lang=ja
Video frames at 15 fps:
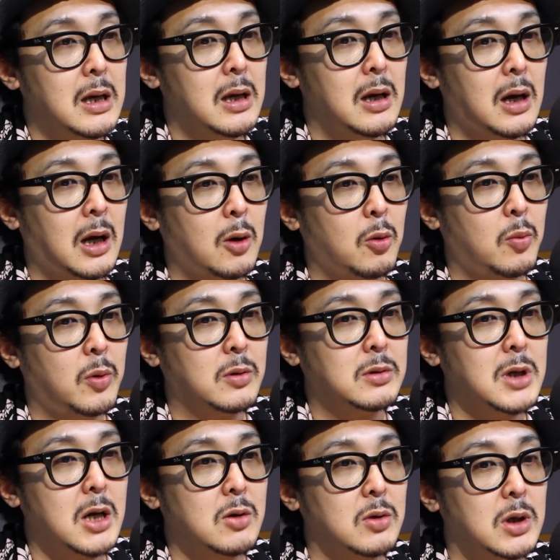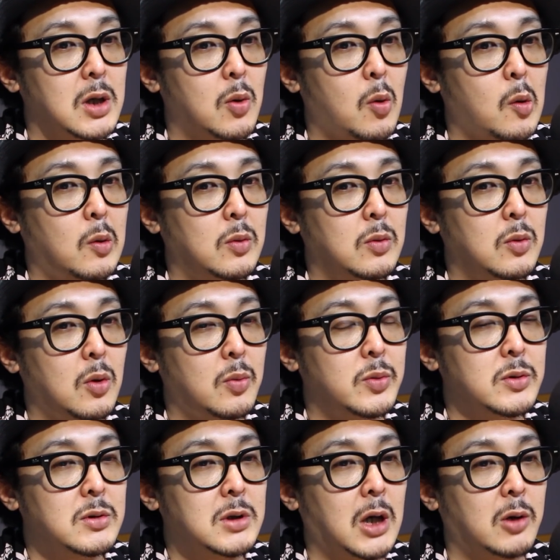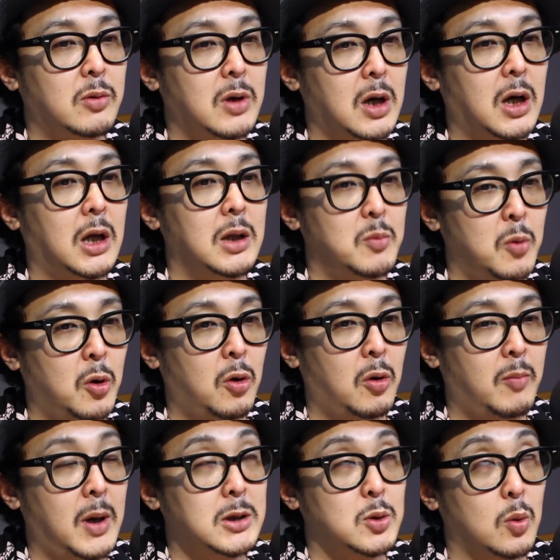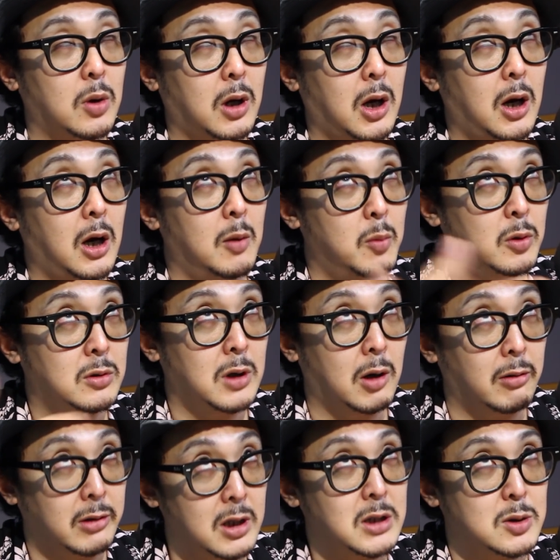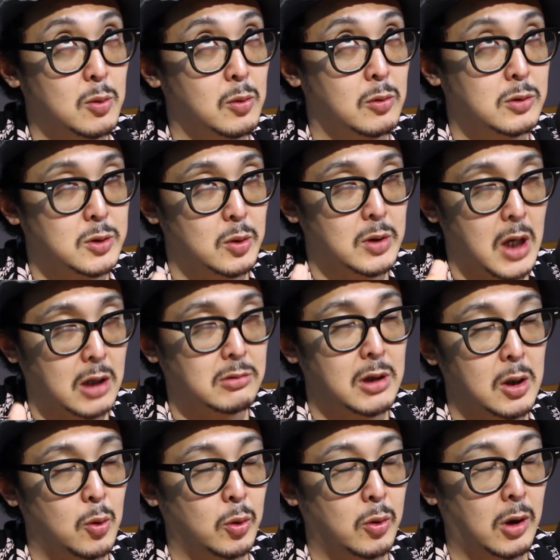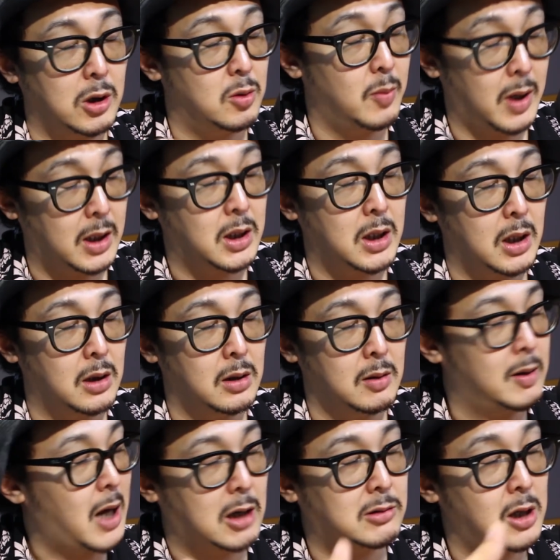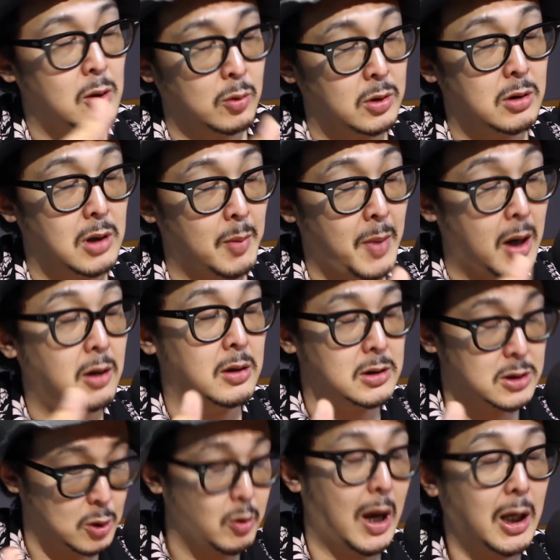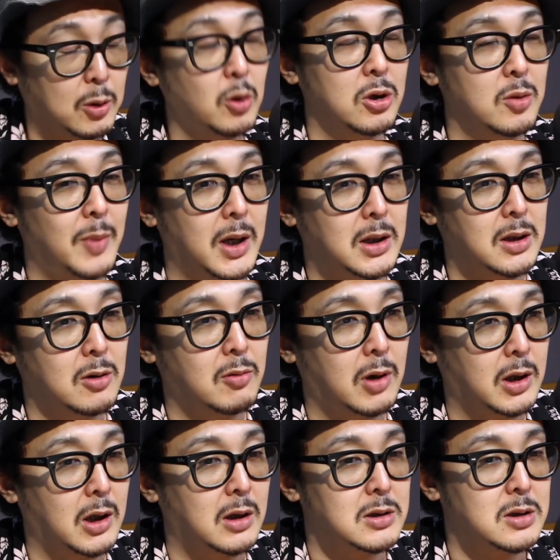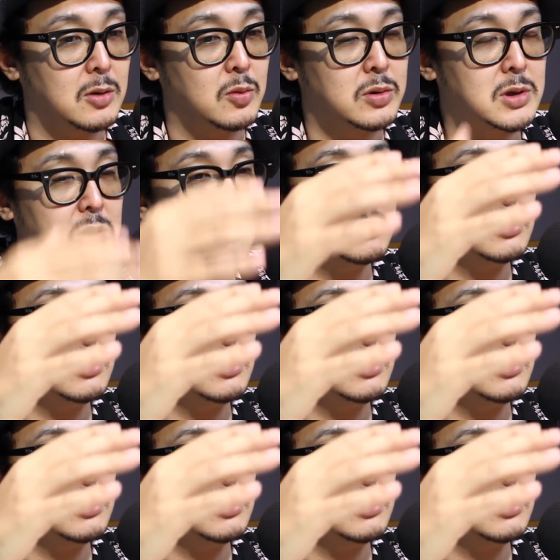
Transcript: であの僕らの日本の文化の中にも、まあ、そこから僕らはねそれこそ100年後とかに生まれて100年後というか、まあ、その後に生まれてるわけなんですけど、うん、普通